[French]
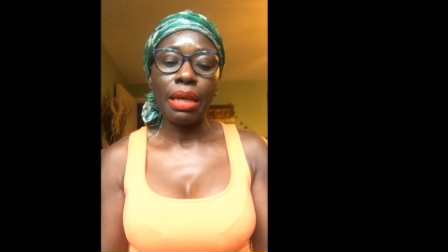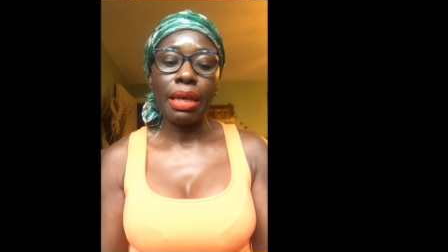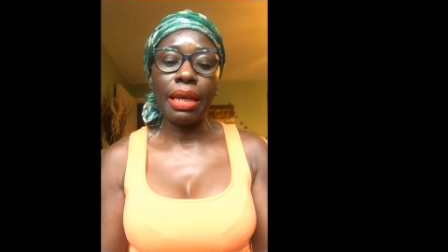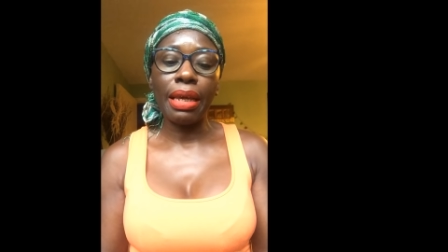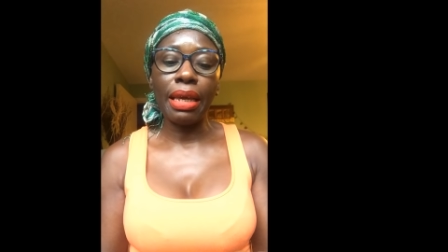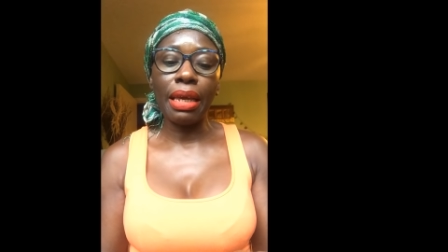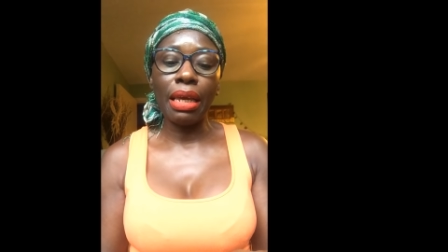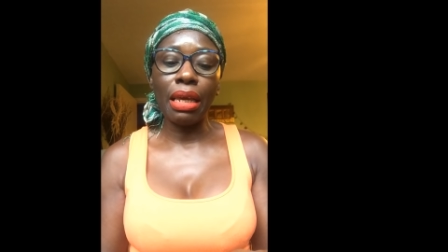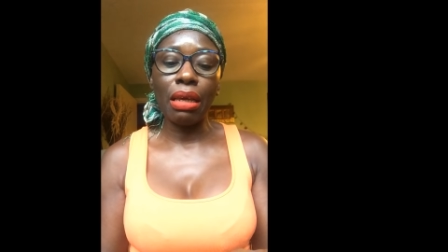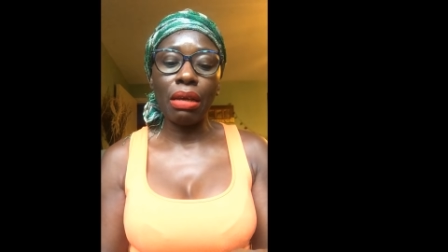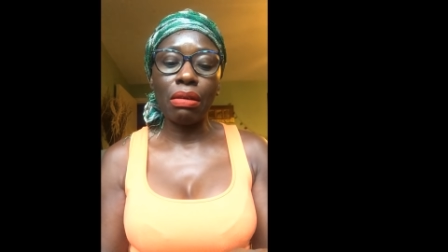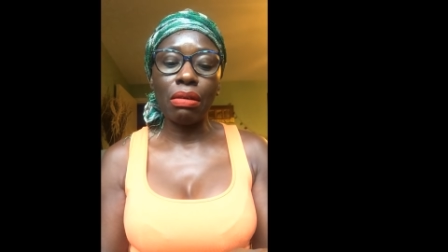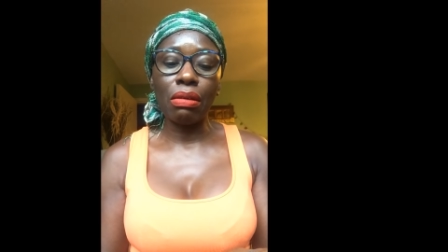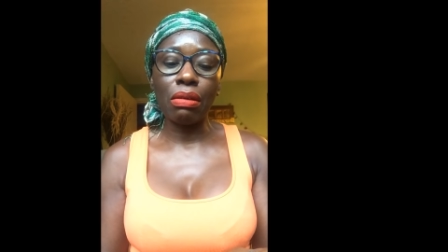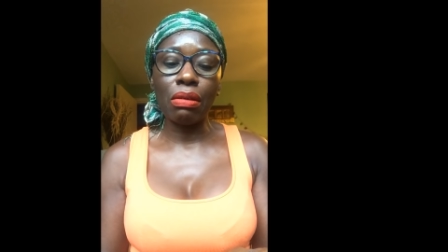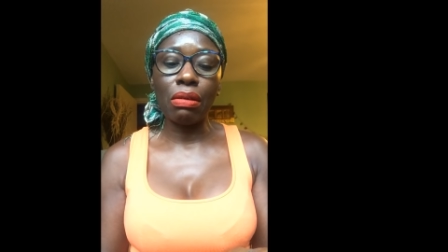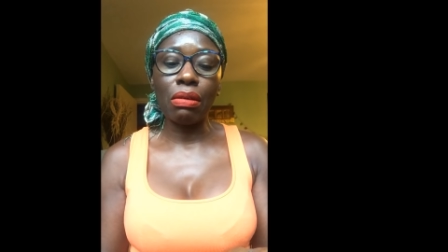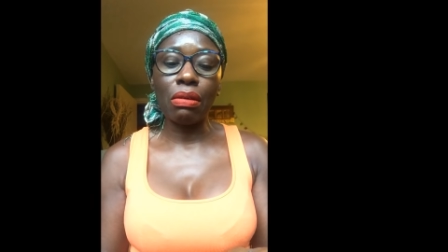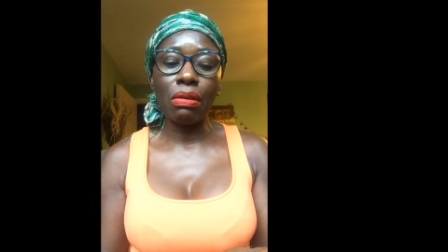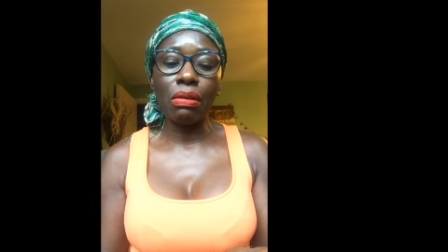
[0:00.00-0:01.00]
Et
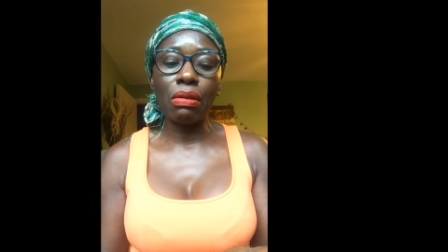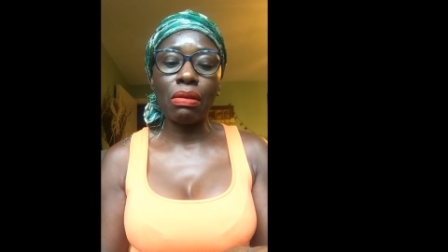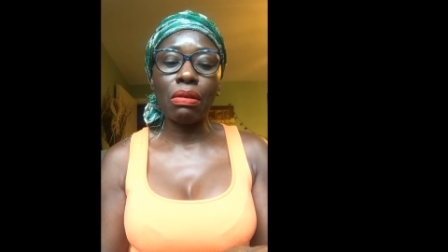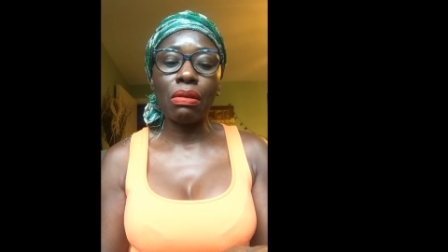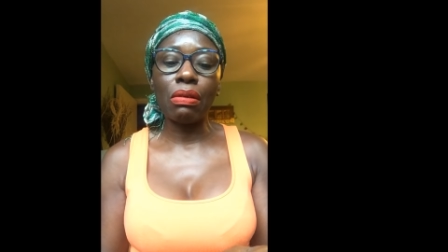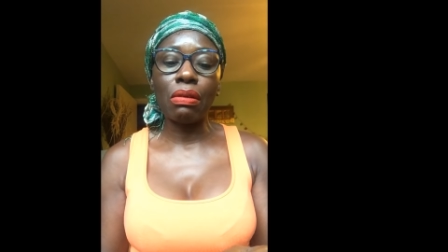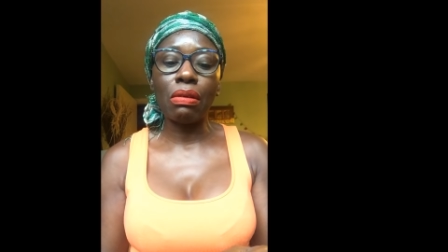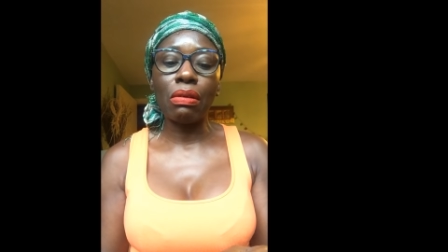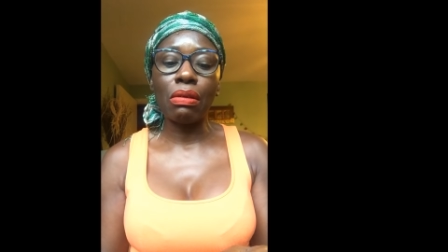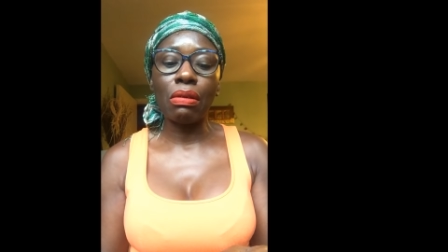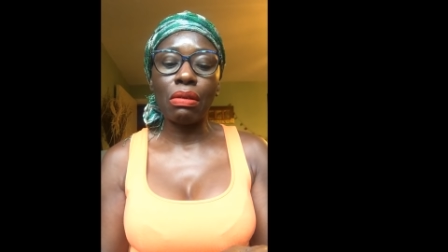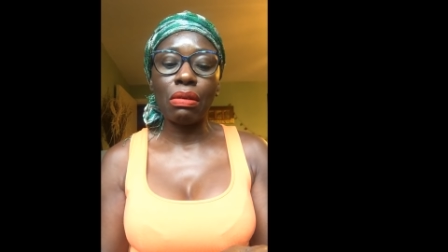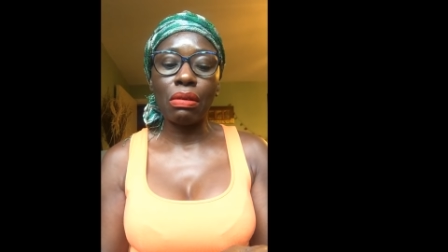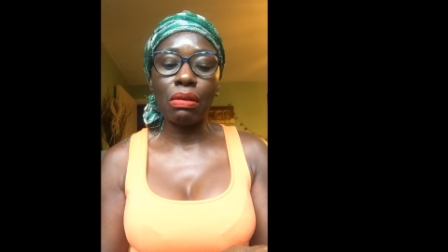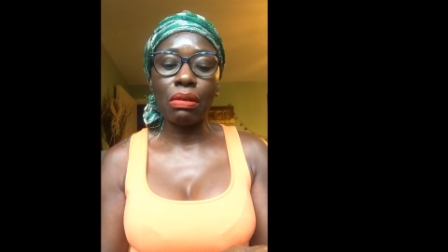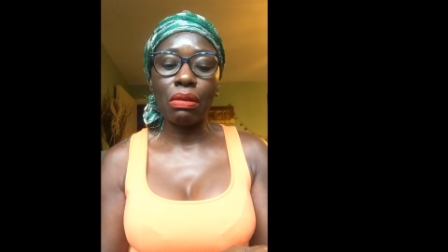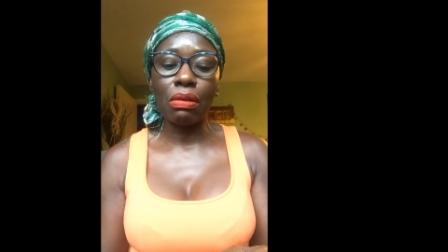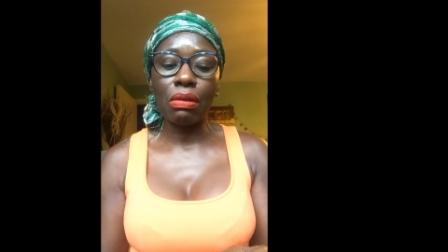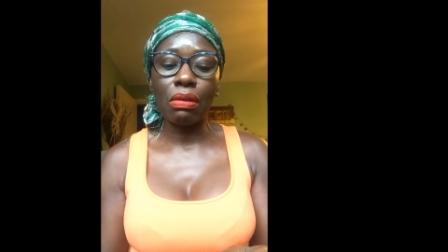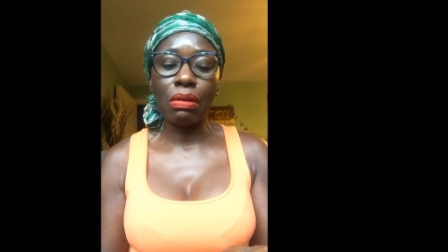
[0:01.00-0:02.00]

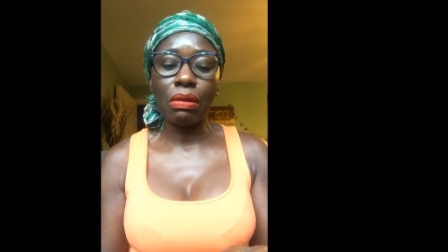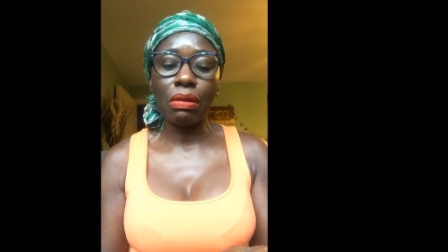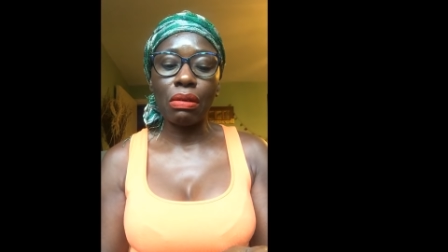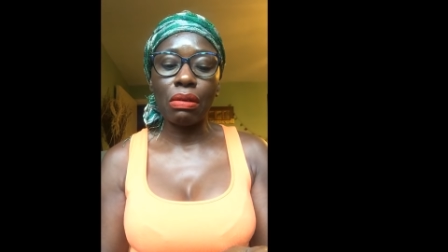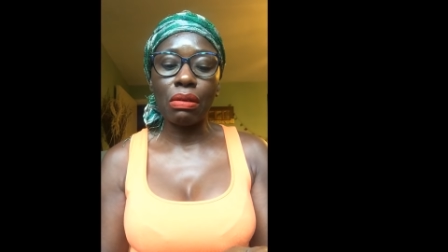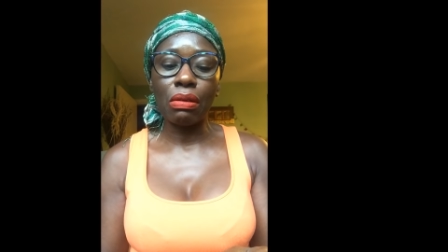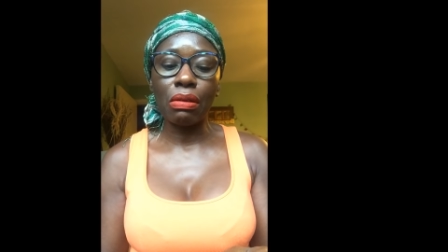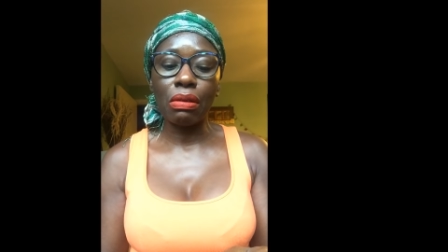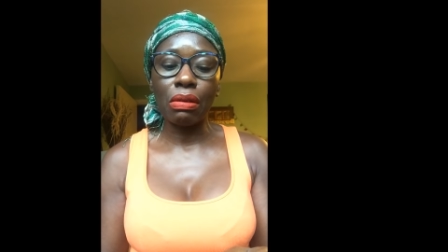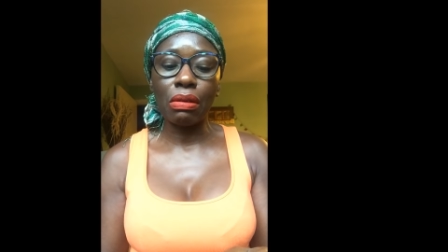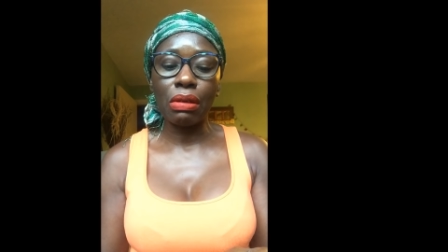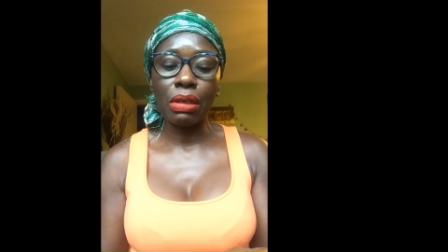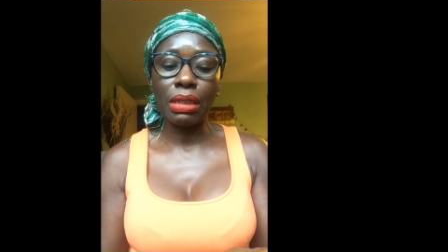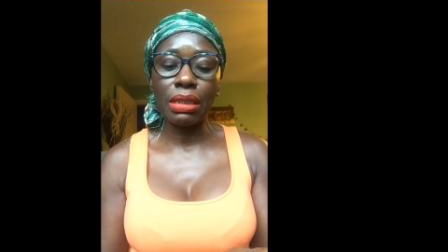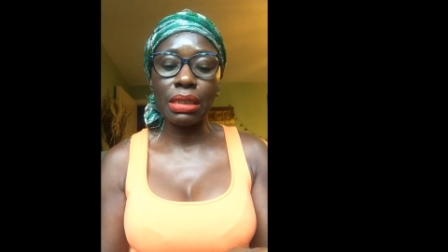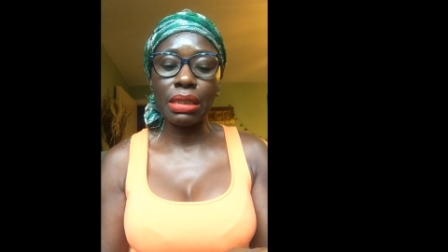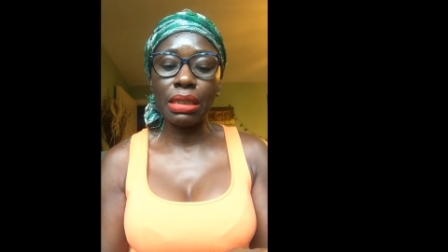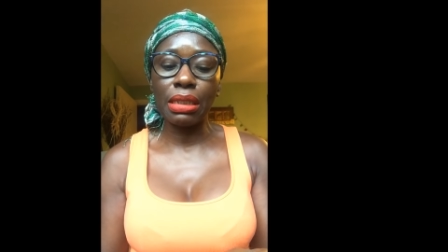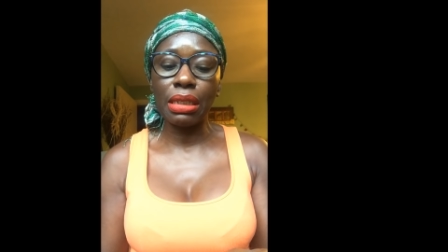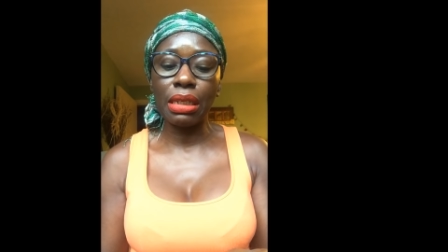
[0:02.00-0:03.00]
euh,
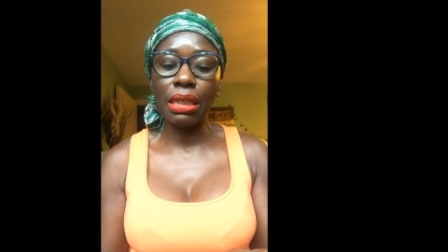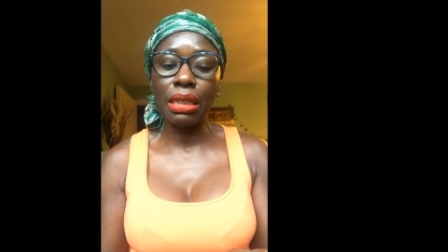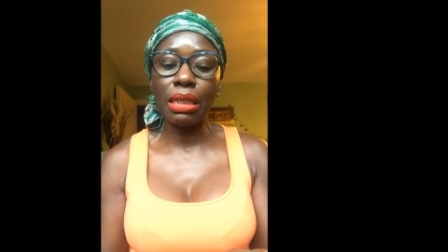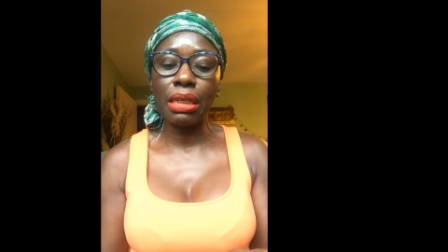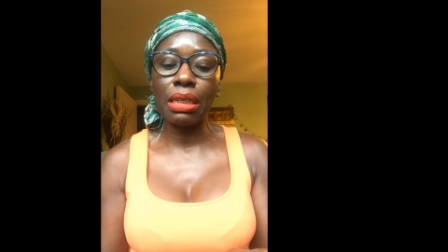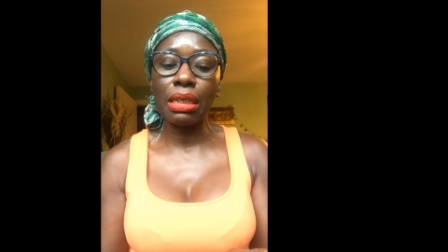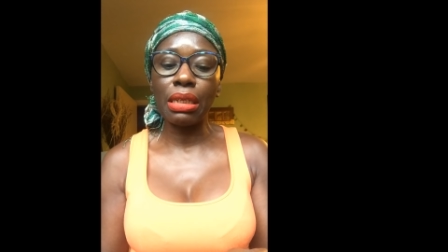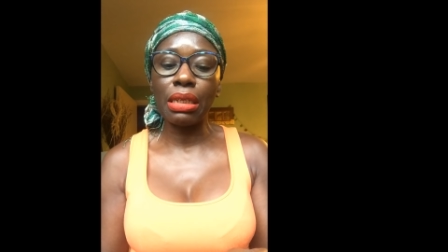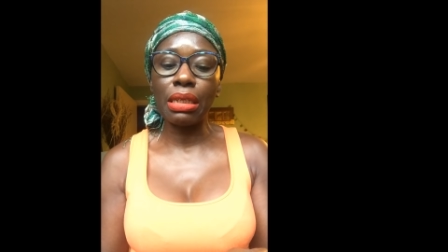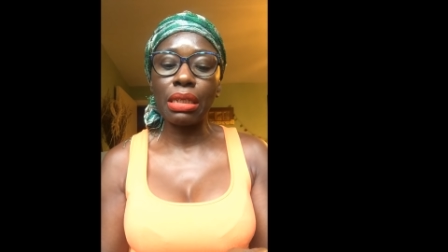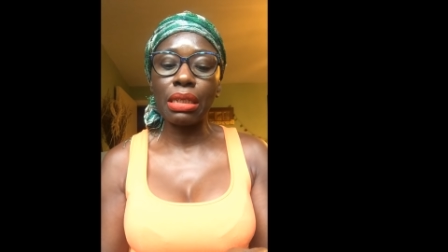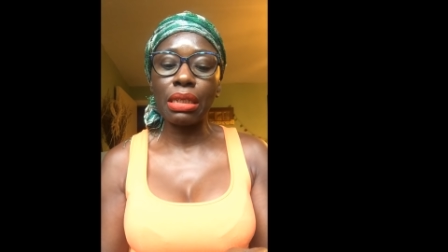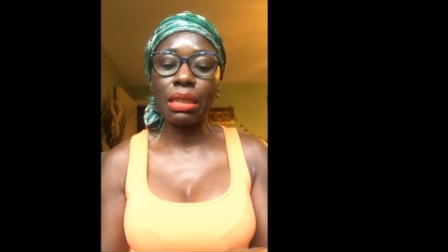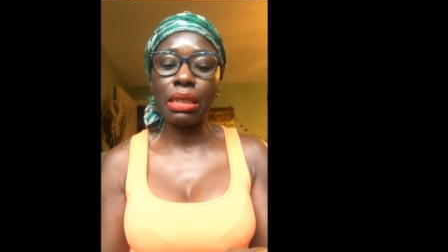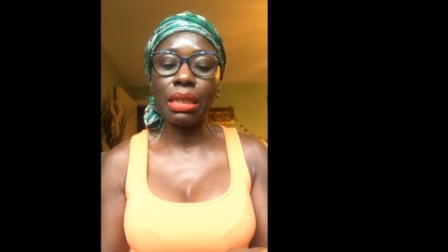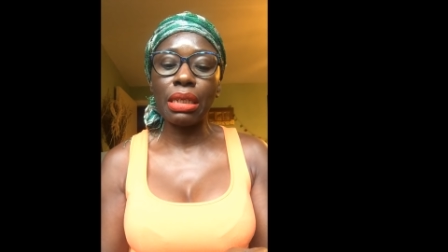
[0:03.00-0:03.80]
qu'est-ce qu'il est,